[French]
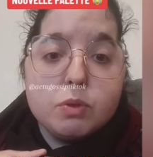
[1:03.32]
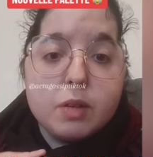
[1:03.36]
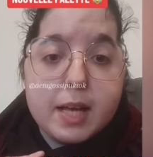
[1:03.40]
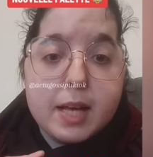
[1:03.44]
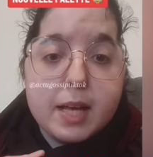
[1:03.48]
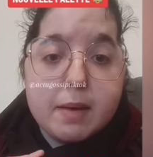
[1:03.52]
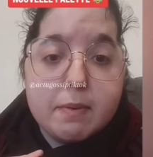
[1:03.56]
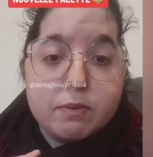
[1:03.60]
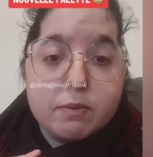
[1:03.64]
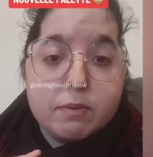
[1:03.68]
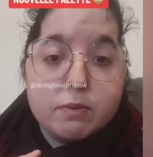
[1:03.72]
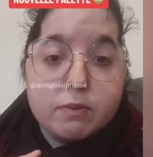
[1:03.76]

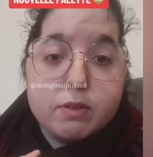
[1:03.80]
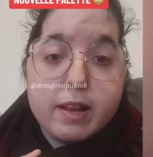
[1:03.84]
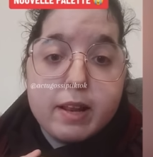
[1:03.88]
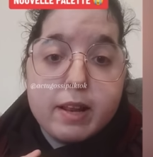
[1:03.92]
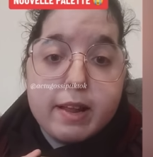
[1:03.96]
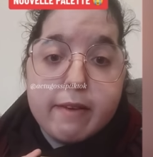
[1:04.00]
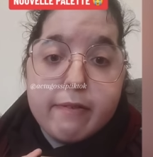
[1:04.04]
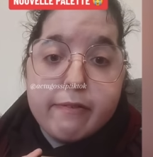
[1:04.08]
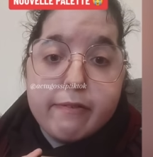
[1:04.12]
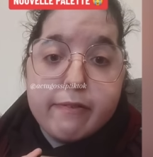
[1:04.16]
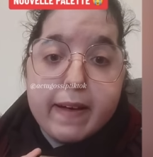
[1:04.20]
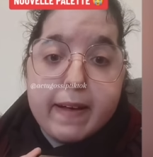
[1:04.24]
les toutes
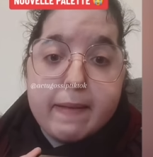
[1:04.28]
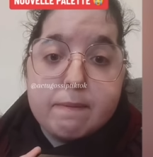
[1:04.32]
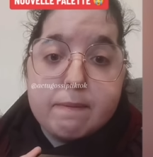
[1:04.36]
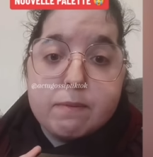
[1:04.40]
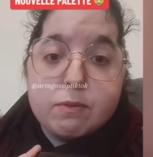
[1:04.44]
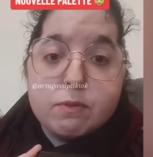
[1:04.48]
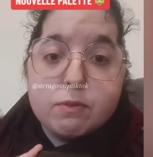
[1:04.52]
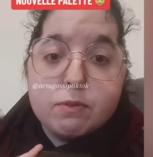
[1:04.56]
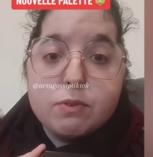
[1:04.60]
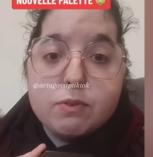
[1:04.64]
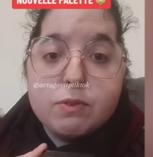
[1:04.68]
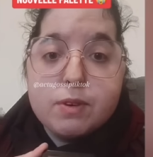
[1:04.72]
les
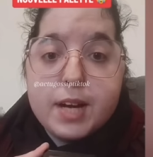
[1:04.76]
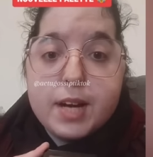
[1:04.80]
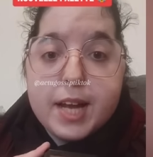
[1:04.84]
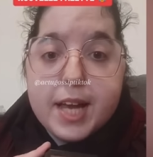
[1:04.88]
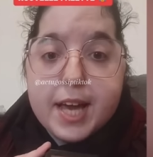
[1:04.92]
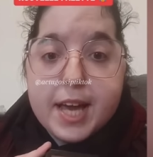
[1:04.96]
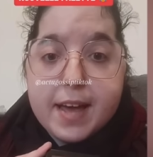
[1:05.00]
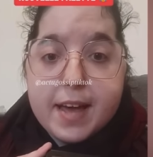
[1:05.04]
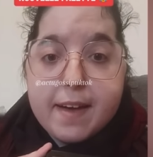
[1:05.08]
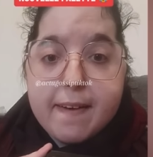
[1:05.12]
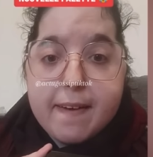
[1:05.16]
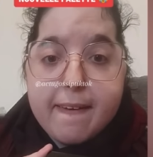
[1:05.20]
femmes, tous
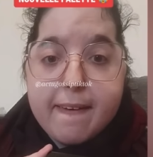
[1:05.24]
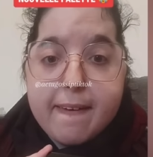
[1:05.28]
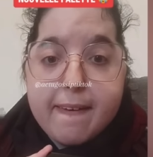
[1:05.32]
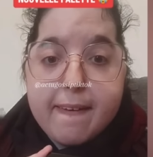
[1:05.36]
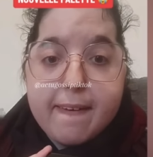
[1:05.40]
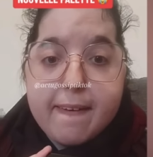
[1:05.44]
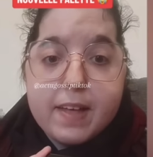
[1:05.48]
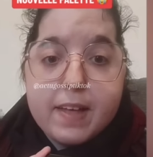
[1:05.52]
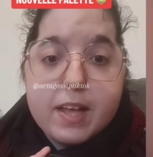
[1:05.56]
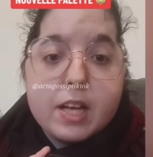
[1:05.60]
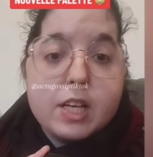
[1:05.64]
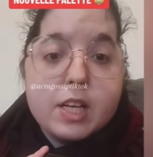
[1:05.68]
les
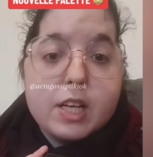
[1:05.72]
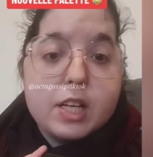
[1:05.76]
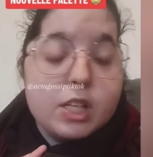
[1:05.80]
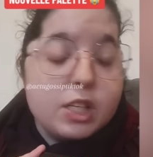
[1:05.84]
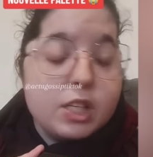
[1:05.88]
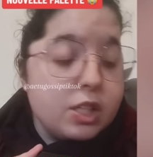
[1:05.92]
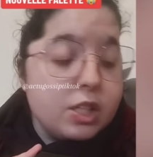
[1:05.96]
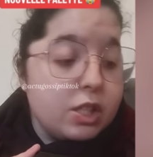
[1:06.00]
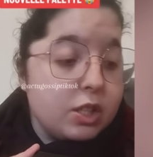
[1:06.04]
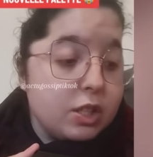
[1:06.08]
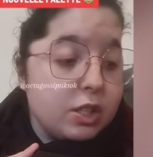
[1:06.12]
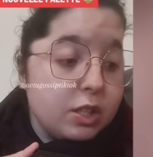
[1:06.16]
euh,
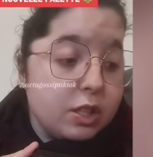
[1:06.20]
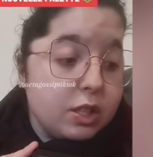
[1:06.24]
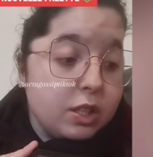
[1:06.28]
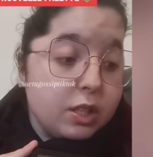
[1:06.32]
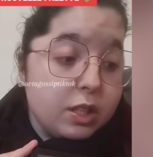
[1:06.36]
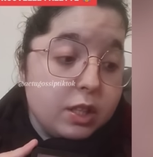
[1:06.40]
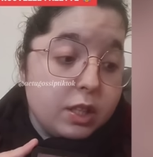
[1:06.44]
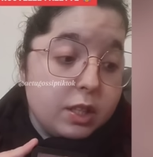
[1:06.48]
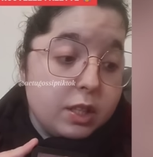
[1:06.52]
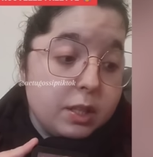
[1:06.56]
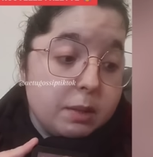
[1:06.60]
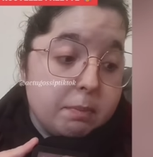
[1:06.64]

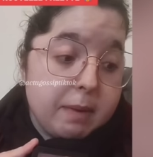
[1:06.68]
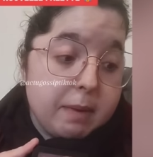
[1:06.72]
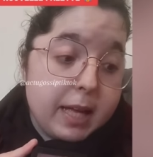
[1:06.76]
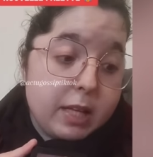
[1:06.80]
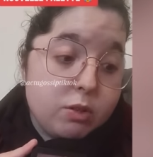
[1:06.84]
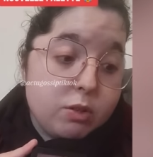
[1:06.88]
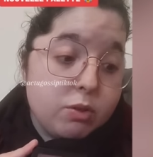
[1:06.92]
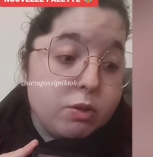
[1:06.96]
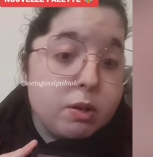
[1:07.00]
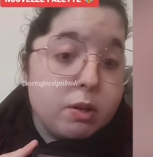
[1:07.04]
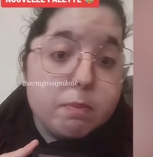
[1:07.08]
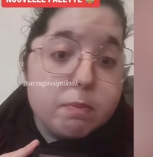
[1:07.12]
bah
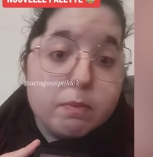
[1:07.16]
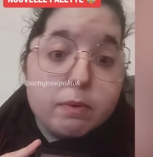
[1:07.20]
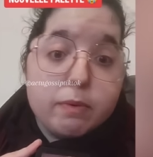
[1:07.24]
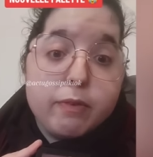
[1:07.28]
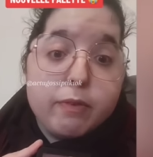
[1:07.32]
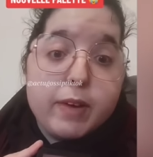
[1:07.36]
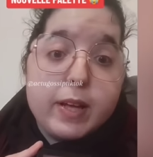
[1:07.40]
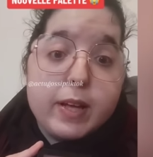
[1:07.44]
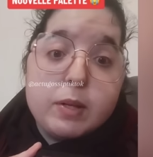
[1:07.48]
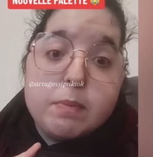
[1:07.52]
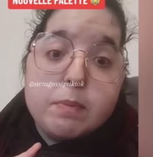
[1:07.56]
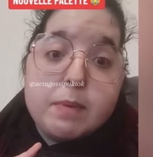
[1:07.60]
tout le monde
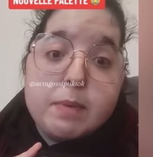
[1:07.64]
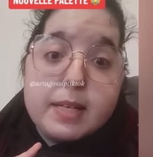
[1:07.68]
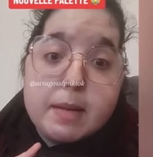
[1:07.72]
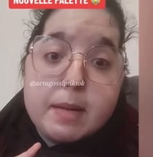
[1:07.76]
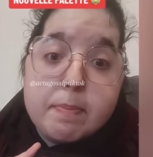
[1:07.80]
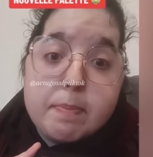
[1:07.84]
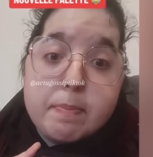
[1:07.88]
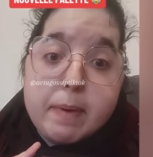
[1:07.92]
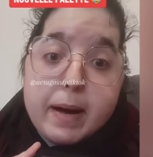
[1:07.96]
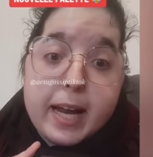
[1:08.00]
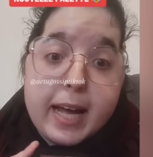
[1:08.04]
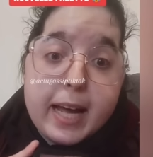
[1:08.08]
fait tomber ses
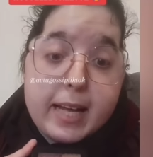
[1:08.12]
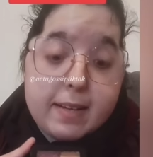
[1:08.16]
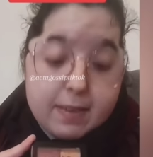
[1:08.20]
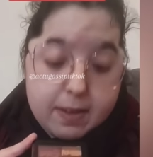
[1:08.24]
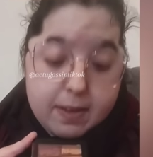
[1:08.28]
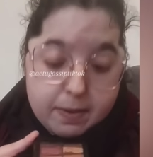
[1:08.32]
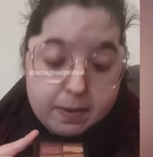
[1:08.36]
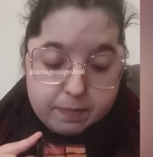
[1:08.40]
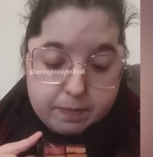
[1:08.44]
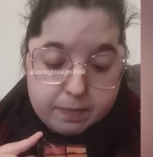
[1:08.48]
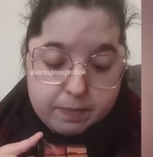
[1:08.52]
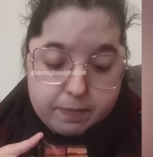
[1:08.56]

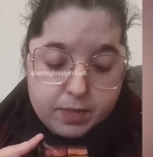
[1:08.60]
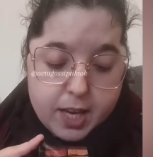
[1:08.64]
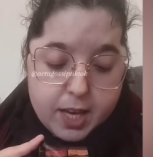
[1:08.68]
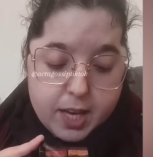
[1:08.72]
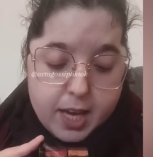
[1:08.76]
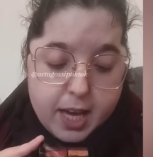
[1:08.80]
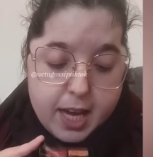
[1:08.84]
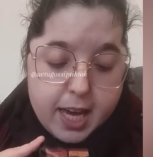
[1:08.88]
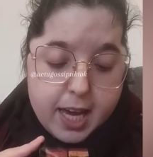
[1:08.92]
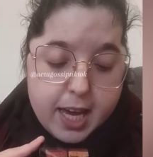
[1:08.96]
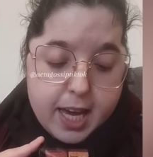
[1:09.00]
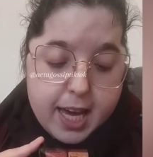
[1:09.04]
palettes
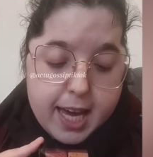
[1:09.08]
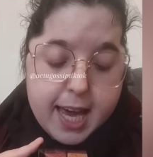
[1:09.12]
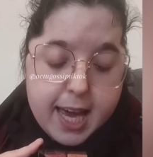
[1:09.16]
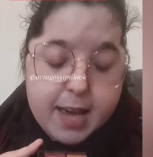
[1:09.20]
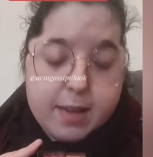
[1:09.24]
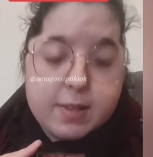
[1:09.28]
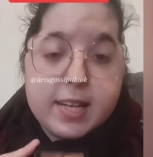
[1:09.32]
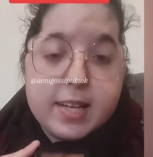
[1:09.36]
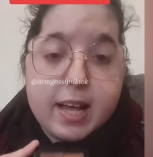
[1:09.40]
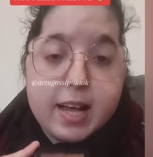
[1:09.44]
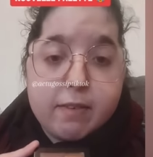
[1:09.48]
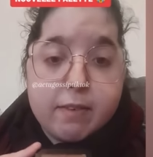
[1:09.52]

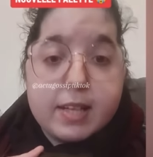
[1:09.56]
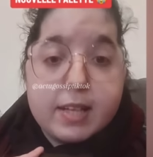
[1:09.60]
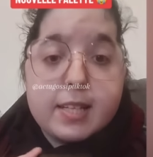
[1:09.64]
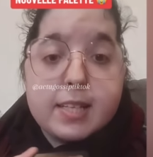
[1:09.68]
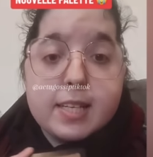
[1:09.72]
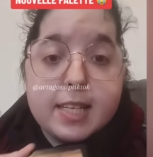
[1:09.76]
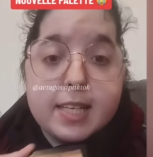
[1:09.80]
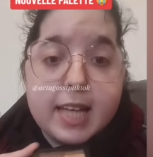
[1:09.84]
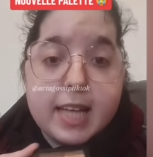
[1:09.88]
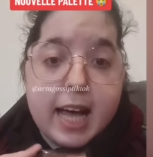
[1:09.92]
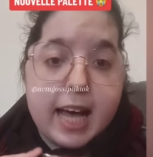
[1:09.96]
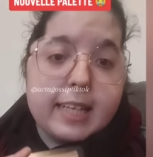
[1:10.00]
et savoir
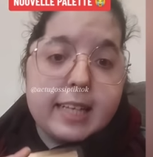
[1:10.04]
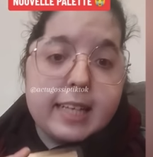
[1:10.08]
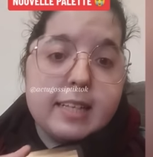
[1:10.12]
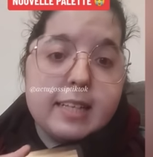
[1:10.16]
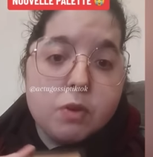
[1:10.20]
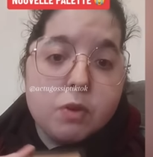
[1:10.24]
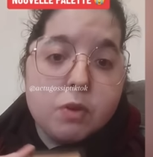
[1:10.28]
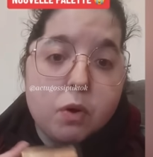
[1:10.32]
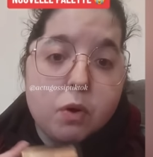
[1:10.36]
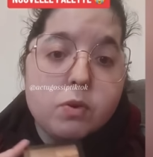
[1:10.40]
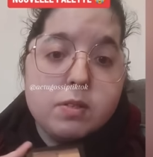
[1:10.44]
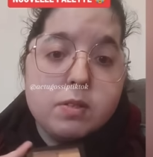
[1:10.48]
si ça
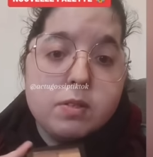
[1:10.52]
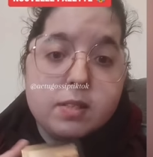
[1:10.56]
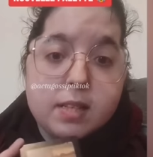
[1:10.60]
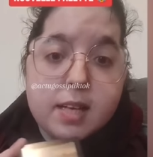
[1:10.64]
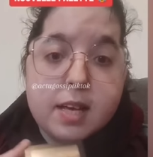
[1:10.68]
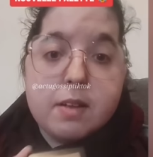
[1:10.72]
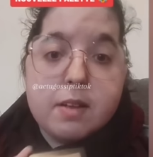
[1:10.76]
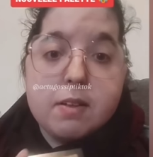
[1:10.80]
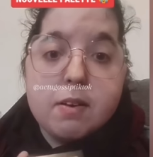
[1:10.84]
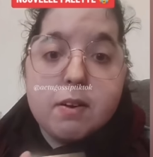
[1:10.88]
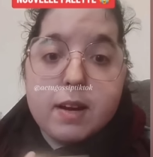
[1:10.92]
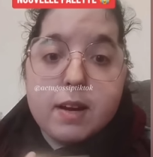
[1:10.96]
risque
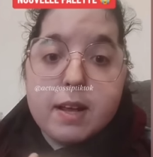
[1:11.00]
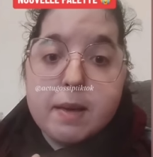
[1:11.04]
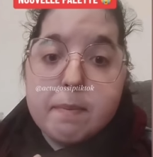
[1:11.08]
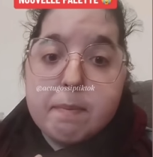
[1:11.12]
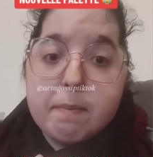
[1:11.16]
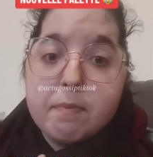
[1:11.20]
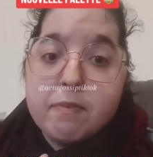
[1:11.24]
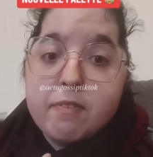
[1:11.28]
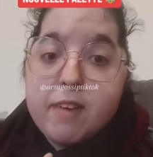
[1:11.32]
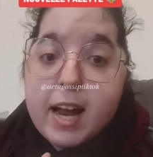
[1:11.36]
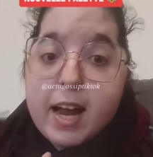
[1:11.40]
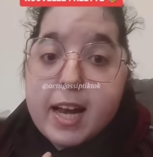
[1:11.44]
aussi dans les
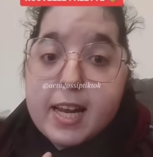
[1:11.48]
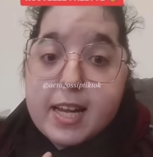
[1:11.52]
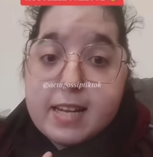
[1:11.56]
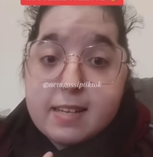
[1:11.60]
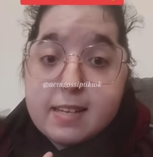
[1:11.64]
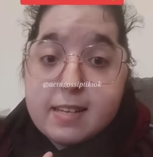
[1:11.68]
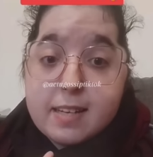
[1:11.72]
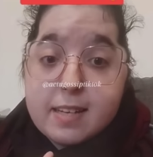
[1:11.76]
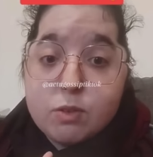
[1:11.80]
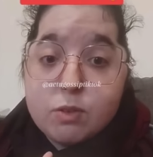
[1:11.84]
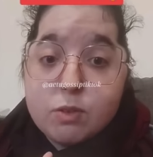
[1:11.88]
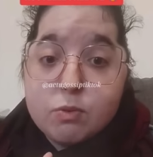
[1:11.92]

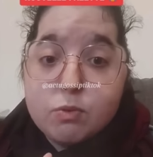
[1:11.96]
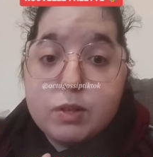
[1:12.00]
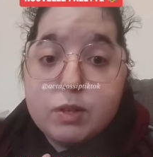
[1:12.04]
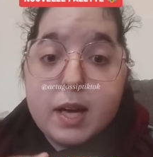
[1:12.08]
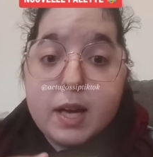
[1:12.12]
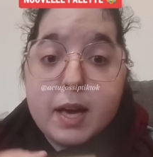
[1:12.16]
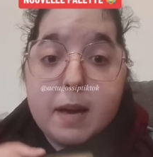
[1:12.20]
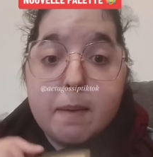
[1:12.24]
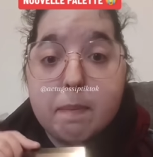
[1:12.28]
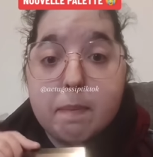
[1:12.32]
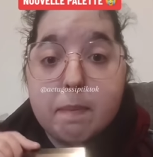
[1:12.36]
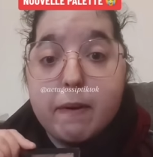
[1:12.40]
valises et tout
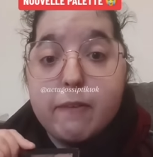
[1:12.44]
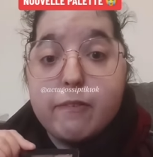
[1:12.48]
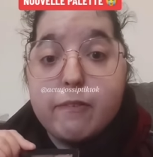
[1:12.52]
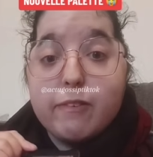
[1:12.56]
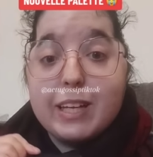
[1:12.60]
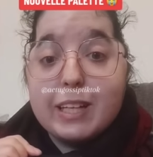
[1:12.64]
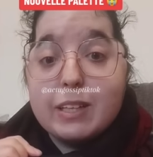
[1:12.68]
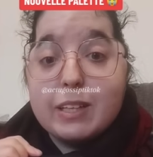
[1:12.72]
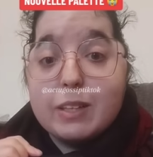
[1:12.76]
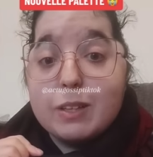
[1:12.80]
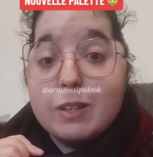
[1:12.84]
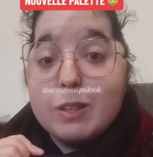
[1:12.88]
et ben en
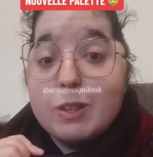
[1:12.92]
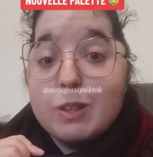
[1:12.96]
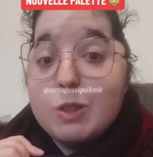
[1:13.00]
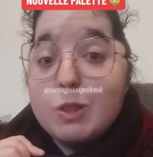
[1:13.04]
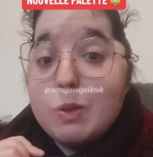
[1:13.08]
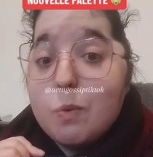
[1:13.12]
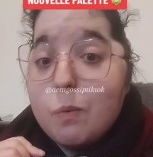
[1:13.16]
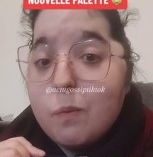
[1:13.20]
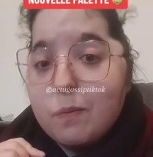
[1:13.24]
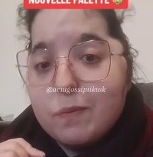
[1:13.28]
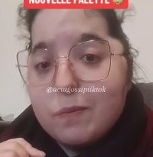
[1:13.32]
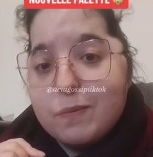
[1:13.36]
fait
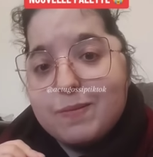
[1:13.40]
non.